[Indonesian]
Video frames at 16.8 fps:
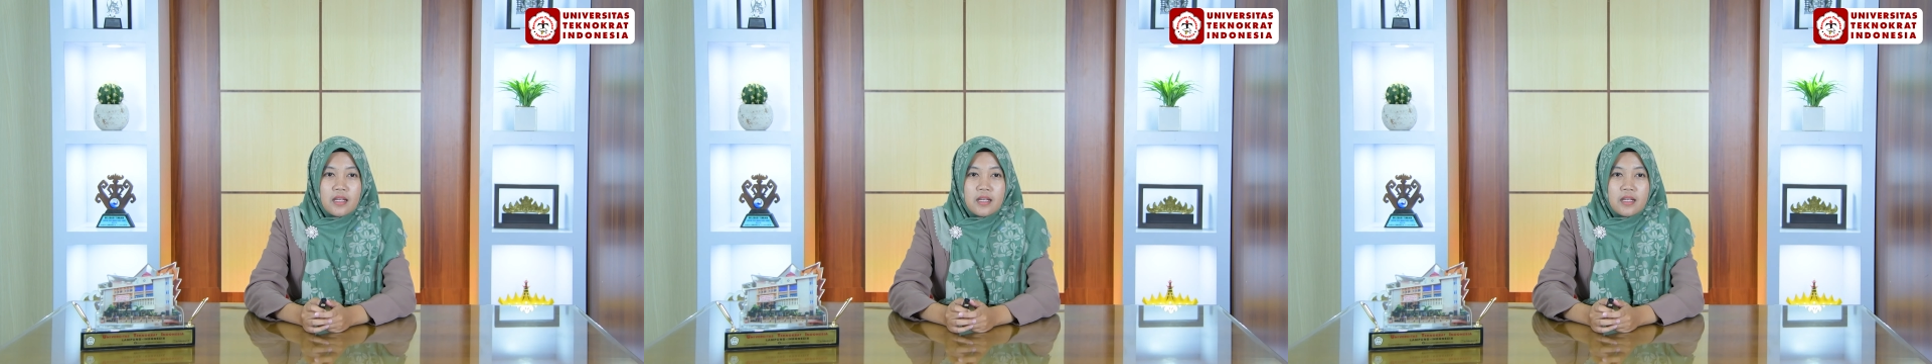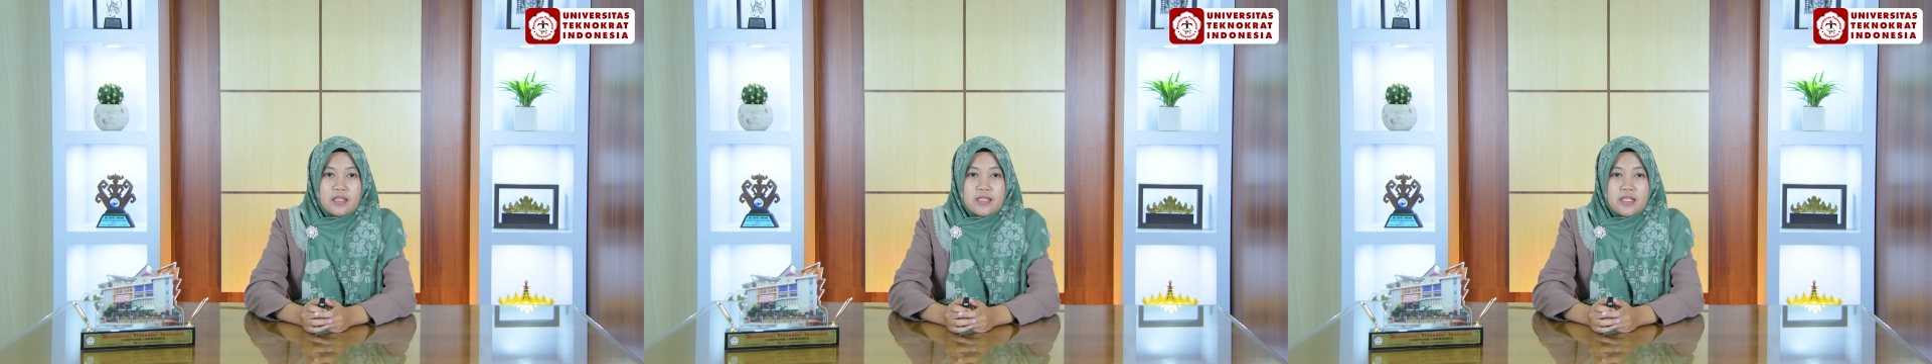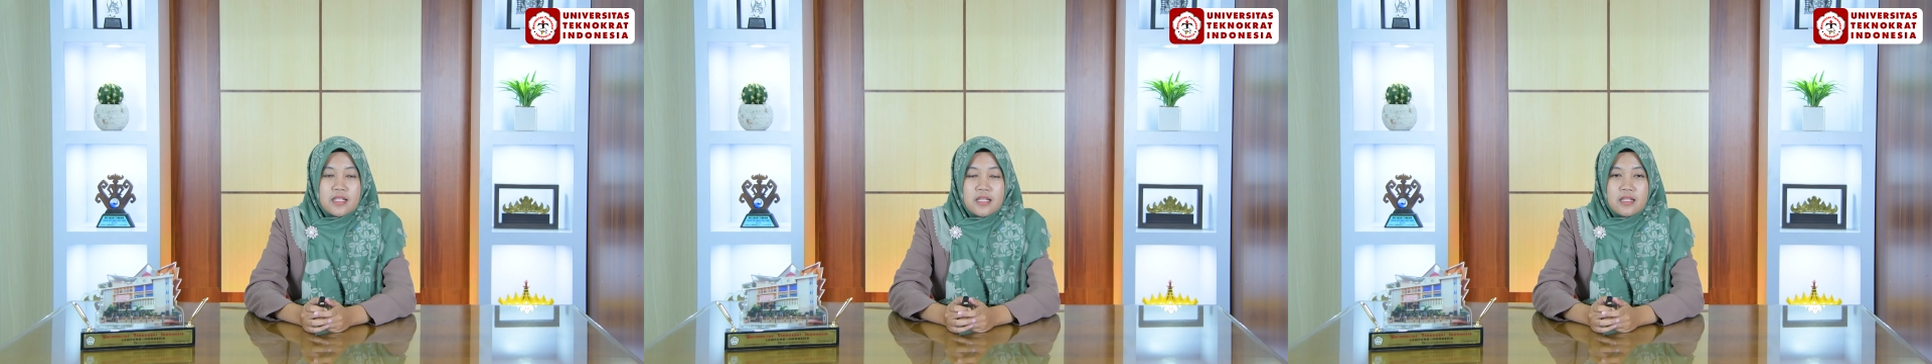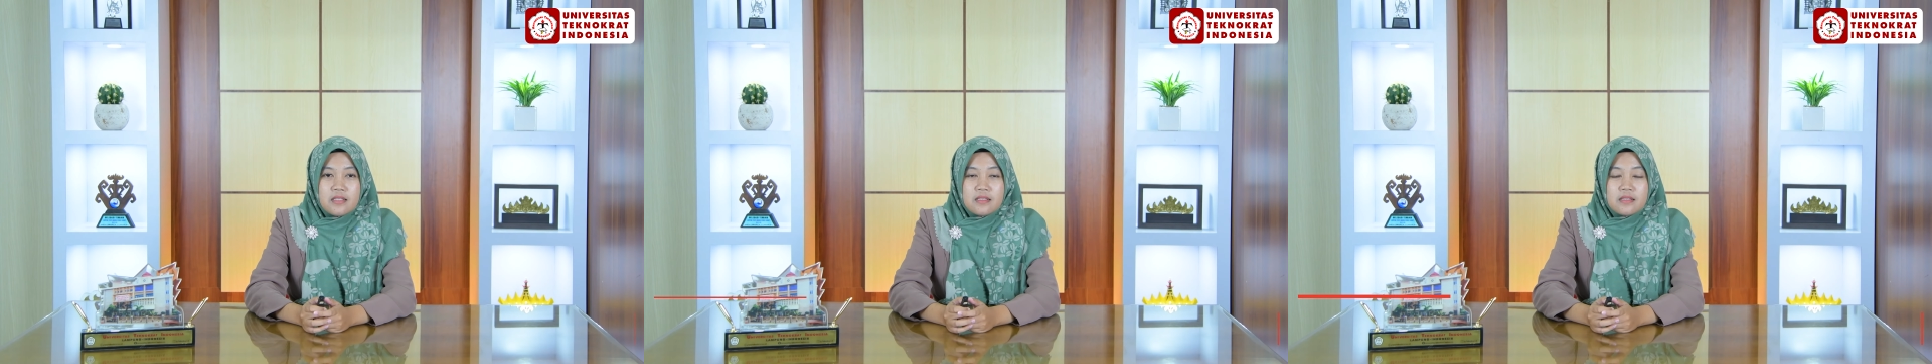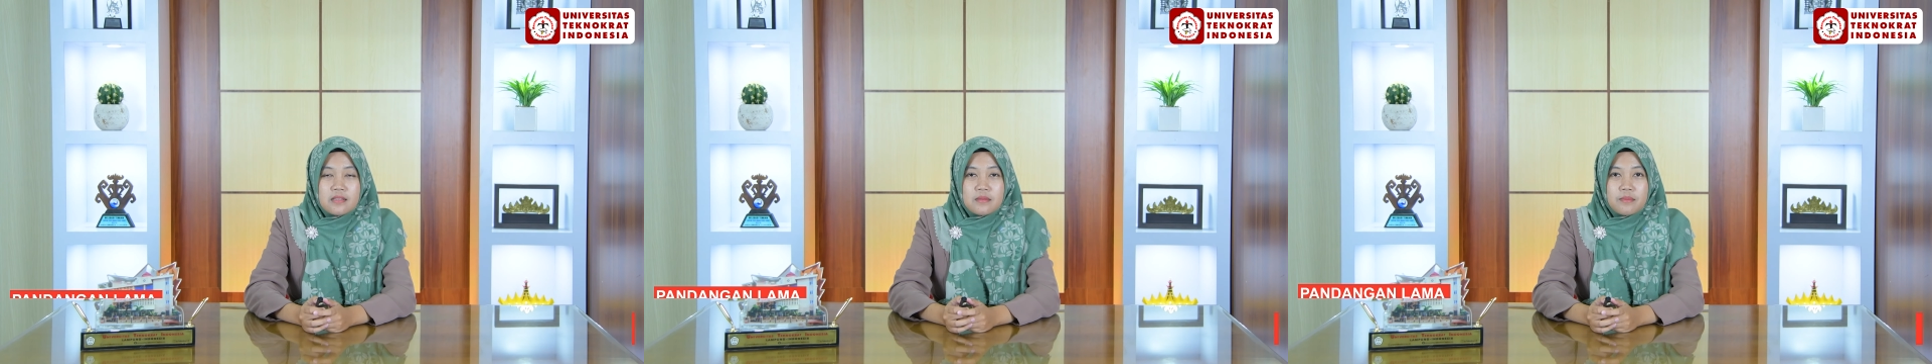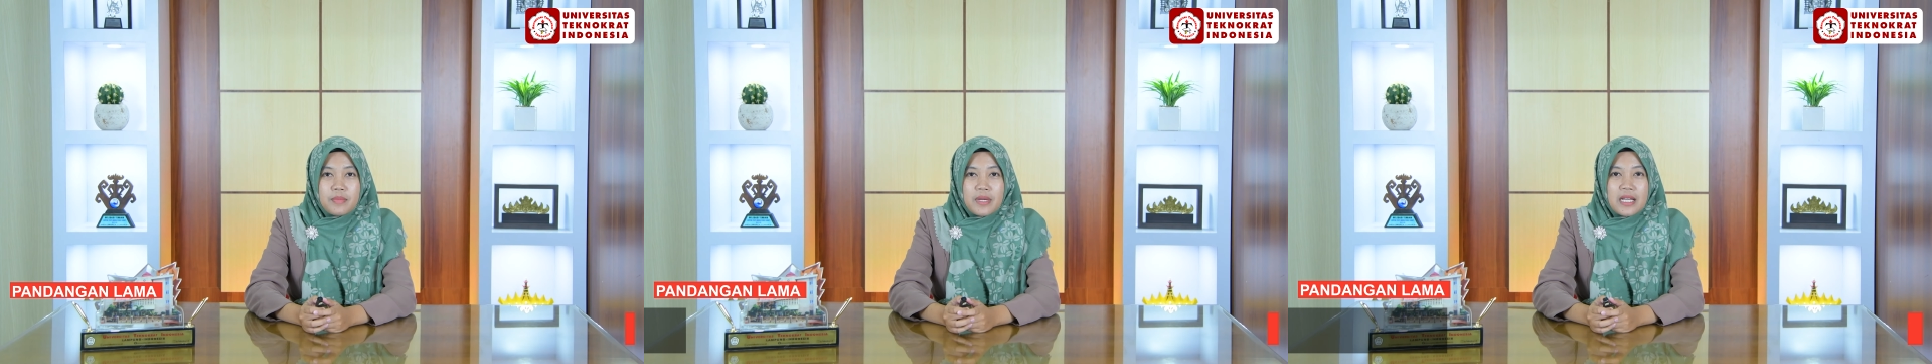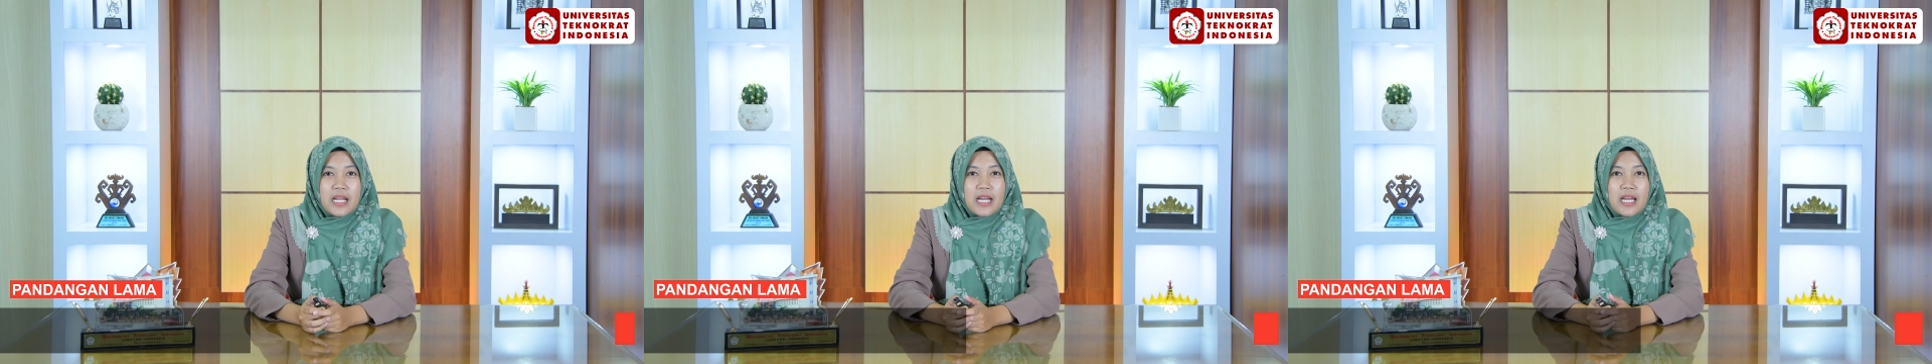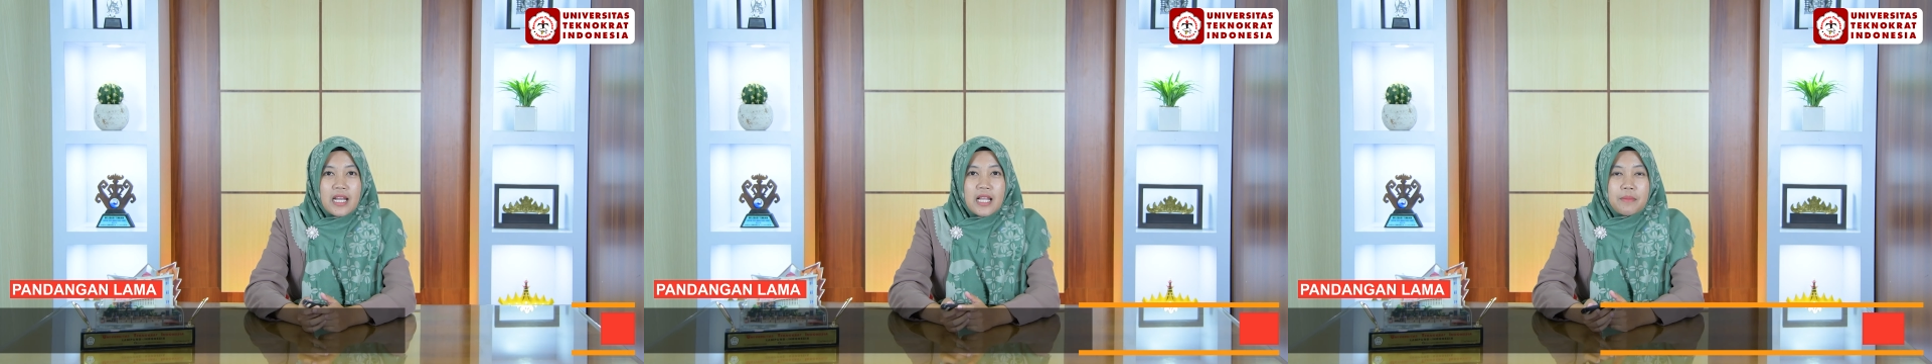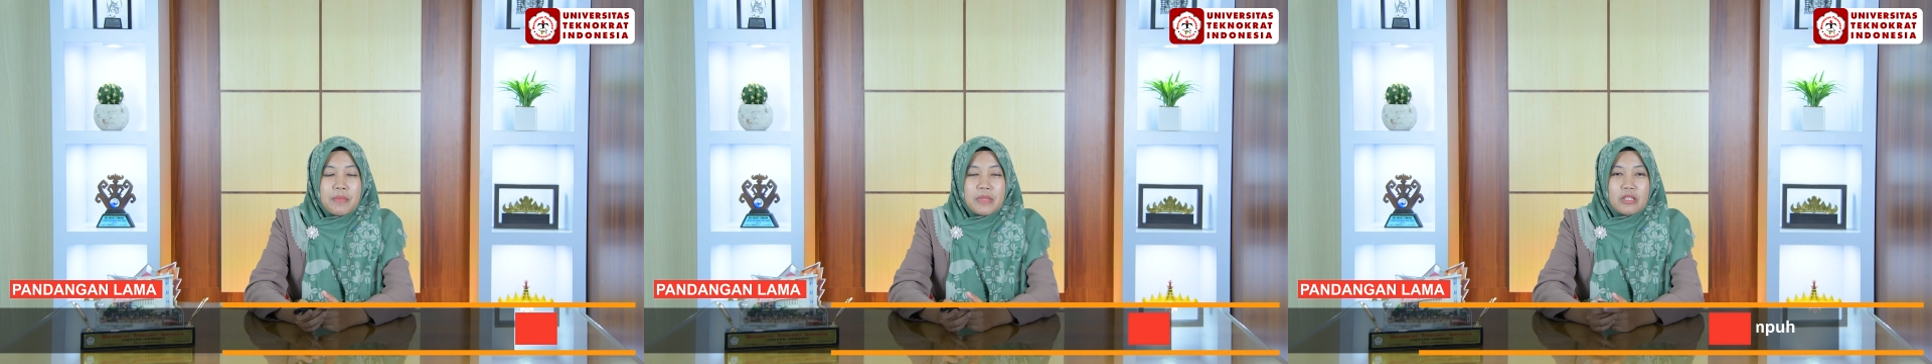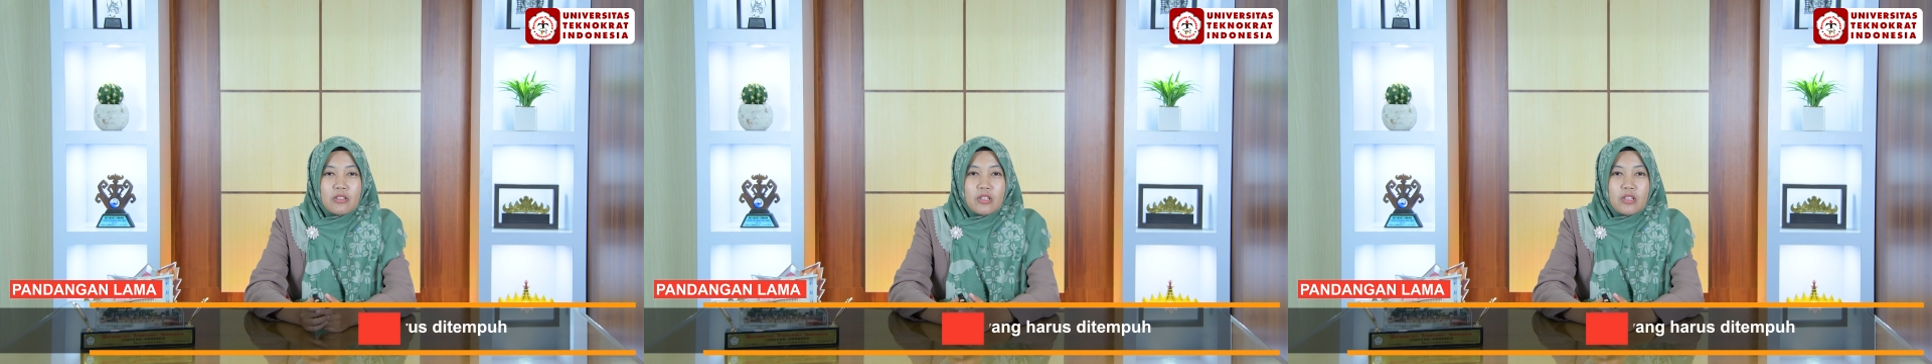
Eh, jadi, pandangan lama